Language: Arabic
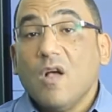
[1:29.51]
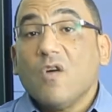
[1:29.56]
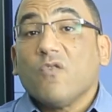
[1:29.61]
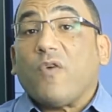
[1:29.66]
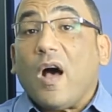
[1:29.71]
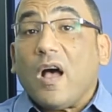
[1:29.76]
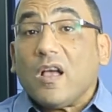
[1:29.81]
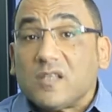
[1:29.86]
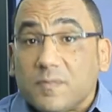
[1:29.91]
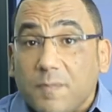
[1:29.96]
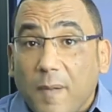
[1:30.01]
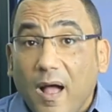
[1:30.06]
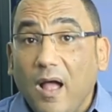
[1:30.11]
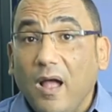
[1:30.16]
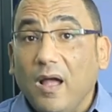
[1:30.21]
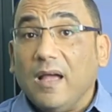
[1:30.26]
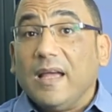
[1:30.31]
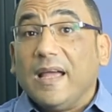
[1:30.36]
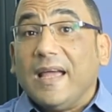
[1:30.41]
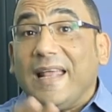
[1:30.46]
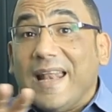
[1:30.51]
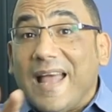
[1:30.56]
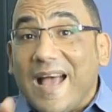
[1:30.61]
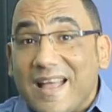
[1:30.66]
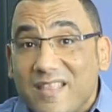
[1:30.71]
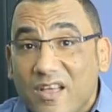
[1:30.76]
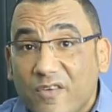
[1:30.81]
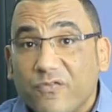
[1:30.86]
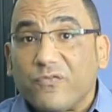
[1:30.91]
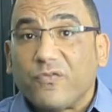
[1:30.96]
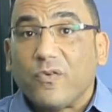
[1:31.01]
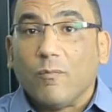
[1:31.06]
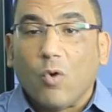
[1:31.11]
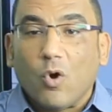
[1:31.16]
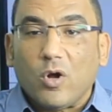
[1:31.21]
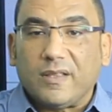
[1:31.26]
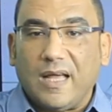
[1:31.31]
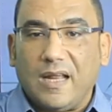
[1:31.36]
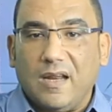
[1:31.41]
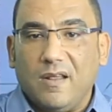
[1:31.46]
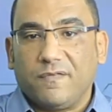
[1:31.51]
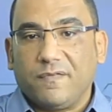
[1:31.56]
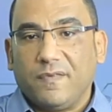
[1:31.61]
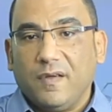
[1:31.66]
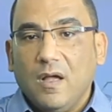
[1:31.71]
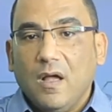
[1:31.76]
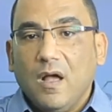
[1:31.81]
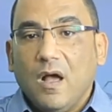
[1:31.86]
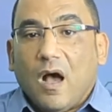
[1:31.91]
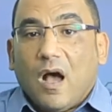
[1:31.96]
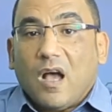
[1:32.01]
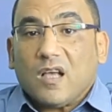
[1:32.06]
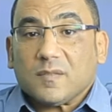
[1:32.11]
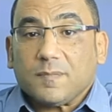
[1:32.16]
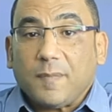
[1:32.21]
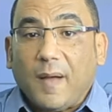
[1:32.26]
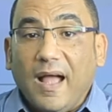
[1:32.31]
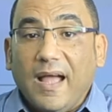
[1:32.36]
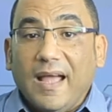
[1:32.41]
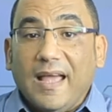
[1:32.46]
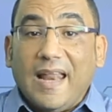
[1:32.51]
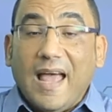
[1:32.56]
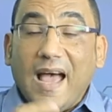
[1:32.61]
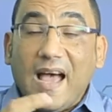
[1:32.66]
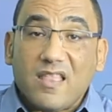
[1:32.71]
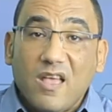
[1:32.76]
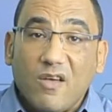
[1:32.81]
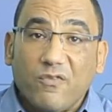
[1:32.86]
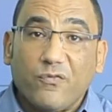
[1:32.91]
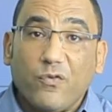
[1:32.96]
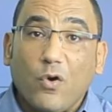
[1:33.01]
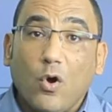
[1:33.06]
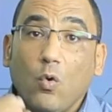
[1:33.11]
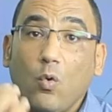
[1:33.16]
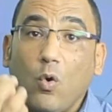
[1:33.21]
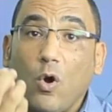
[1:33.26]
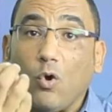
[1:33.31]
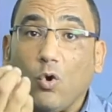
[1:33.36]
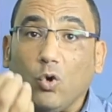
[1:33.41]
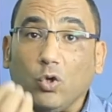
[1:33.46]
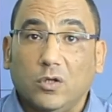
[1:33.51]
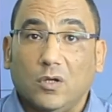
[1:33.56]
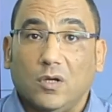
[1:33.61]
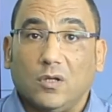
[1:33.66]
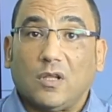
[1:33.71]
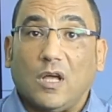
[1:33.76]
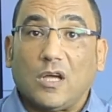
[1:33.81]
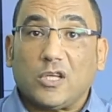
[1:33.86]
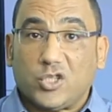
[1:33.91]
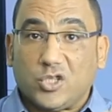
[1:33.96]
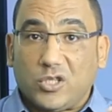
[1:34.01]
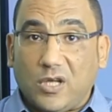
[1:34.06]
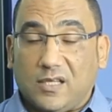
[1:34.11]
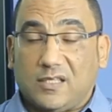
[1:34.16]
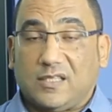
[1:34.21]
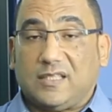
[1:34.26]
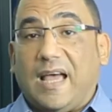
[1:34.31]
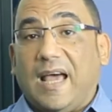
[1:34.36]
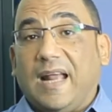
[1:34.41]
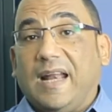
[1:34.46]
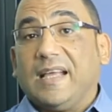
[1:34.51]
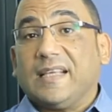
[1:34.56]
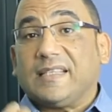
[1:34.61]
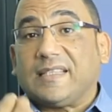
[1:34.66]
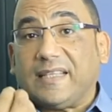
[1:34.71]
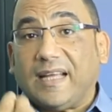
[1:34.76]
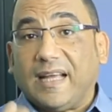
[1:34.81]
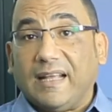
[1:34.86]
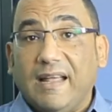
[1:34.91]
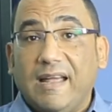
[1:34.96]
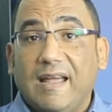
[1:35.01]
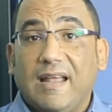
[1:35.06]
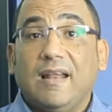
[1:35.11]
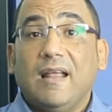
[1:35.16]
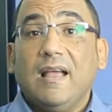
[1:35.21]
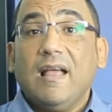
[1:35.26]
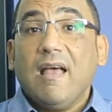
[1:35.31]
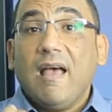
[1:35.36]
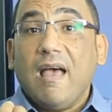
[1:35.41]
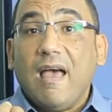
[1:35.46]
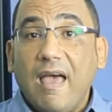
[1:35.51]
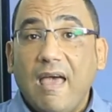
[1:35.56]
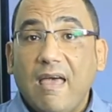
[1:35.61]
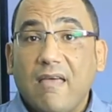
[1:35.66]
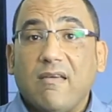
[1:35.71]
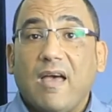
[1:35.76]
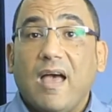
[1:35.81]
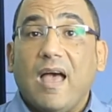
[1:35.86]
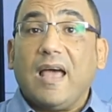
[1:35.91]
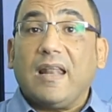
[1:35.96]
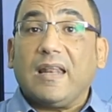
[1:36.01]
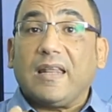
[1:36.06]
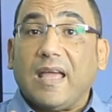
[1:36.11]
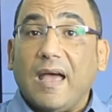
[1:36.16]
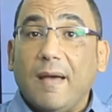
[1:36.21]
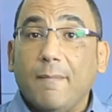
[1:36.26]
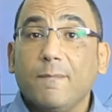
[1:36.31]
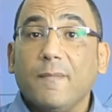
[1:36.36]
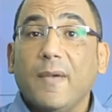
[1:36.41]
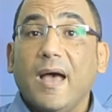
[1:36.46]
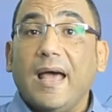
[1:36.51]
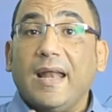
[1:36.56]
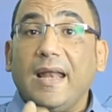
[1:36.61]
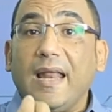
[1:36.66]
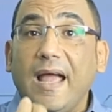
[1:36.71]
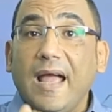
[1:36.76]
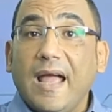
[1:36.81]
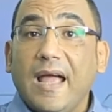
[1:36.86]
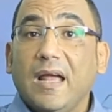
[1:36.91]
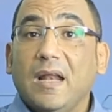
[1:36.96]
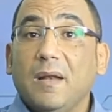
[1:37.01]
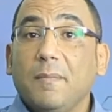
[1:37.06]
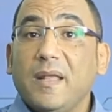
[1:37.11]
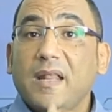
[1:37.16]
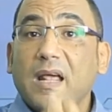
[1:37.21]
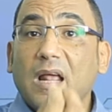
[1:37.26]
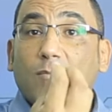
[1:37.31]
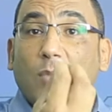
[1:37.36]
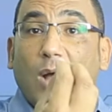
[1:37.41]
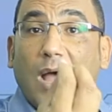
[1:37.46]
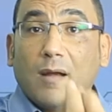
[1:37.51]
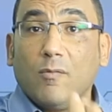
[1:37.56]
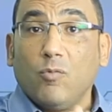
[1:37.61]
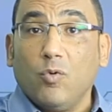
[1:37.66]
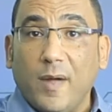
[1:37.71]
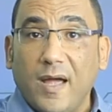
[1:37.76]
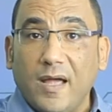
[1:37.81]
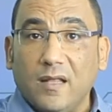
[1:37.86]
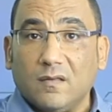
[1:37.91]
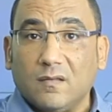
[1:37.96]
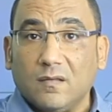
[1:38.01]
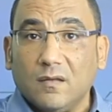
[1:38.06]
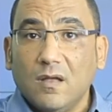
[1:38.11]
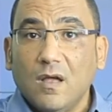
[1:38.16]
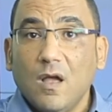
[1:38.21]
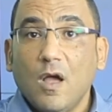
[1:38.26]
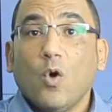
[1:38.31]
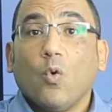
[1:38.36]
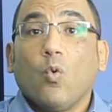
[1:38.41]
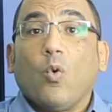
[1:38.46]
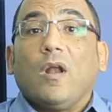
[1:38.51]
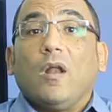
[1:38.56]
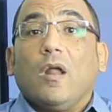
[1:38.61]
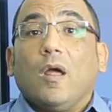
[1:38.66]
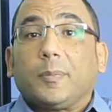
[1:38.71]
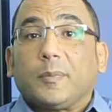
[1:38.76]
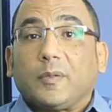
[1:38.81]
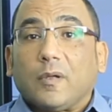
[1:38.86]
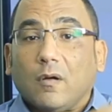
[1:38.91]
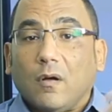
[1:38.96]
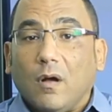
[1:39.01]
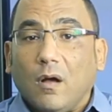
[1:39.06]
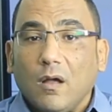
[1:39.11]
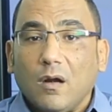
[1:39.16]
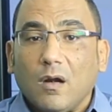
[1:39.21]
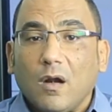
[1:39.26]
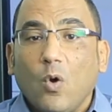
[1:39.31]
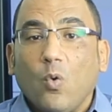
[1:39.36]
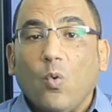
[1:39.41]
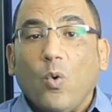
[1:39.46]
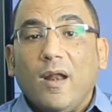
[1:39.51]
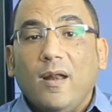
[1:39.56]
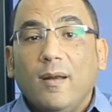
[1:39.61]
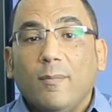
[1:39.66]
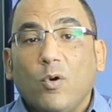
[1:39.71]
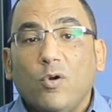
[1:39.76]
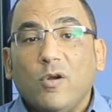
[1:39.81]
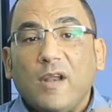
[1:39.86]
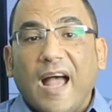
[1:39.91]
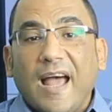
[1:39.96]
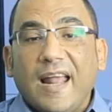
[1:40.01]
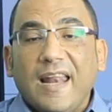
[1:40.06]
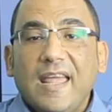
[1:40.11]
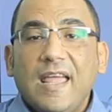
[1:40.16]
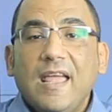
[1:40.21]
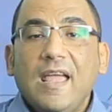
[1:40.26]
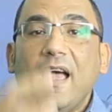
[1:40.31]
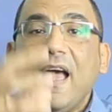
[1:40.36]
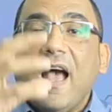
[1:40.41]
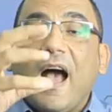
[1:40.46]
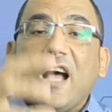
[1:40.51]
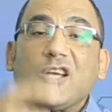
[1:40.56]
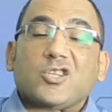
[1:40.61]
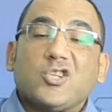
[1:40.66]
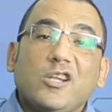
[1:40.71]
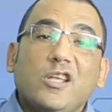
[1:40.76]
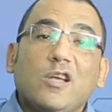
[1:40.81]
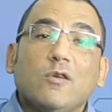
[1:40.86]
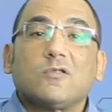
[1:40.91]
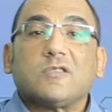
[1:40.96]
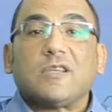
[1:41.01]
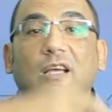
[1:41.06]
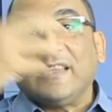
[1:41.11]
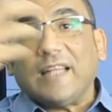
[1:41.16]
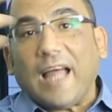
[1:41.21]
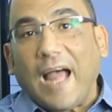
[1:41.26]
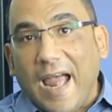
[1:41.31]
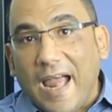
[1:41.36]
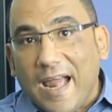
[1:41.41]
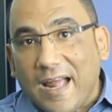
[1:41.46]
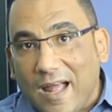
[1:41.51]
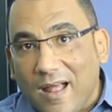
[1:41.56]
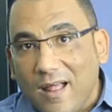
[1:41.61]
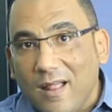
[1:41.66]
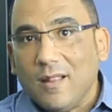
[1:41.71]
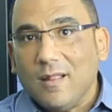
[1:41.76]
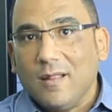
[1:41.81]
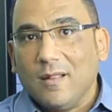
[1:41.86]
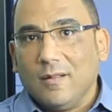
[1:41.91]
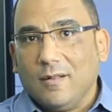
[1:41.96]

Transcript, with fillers: فأصبح الهدف مختلف أصبح الهدف هو قدرة الشخص على استغلال هذا الكم الهائل من المعلومات والابتكار والبنى عليه عشان يوصل لحاجة